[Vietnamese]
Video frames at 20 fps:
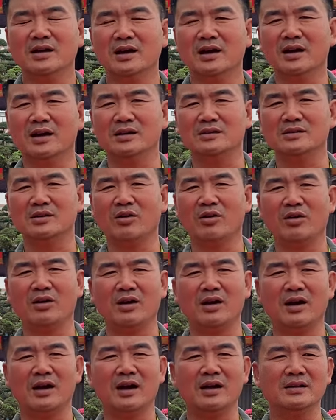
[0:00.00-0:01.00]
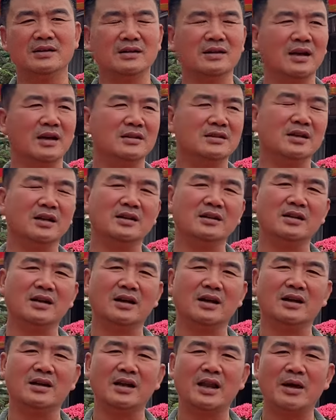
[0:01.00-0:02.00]
À, do anh nghệ nhân
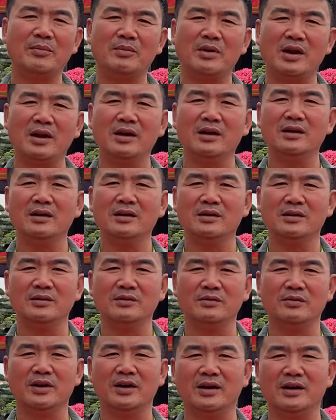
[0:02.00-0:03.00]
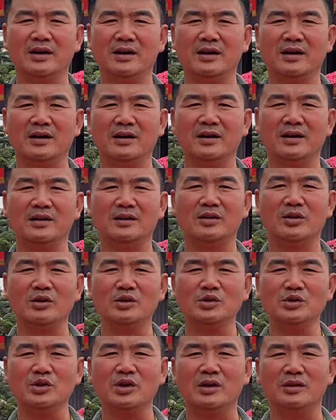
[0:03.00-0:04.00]
à, Lam Lê về à, nói
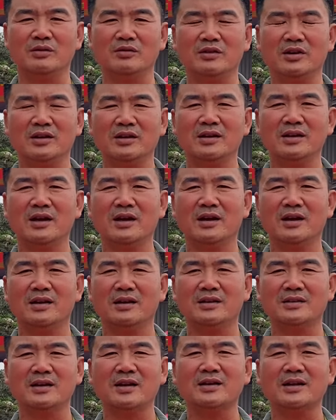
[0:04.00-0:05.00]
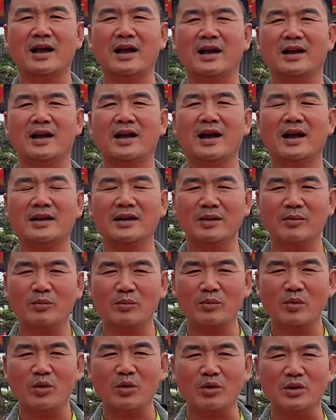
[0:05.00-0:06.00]
chuyện với tất cả các anh
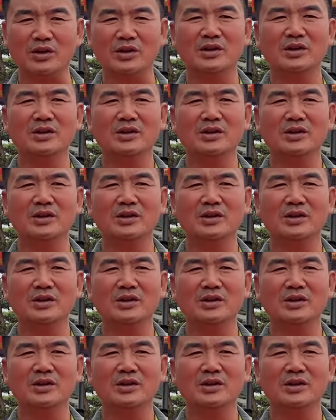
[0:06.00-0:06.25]
em hội